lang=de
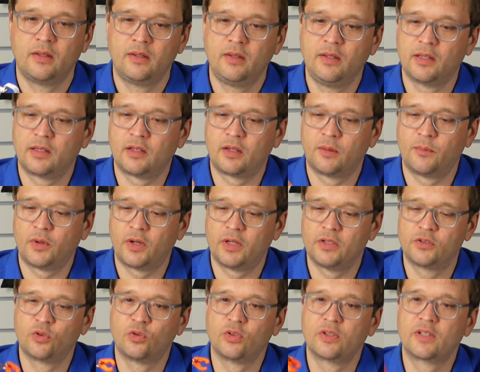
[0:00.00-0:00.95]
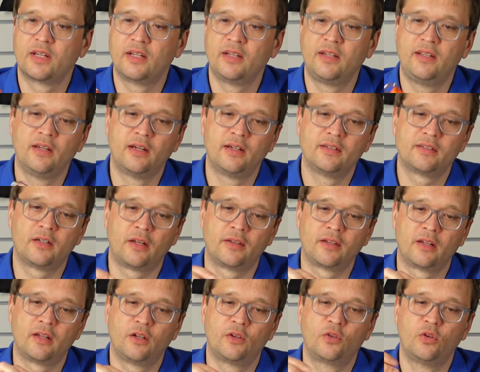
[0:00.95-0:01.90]
hier dann mal so drin. Hier
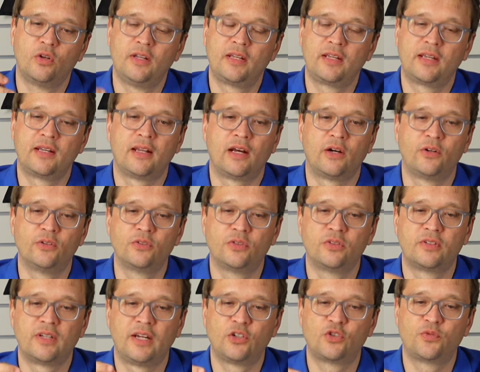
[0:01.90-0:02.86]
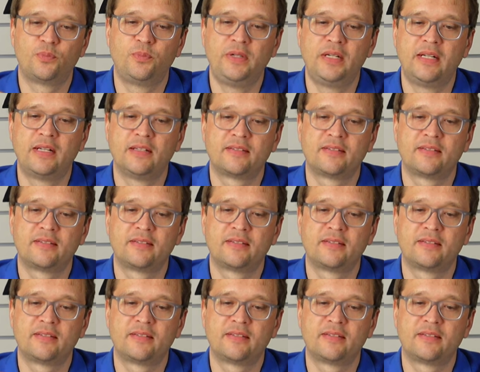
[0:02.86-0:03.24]
hat er natürlich genauso sein Spiel,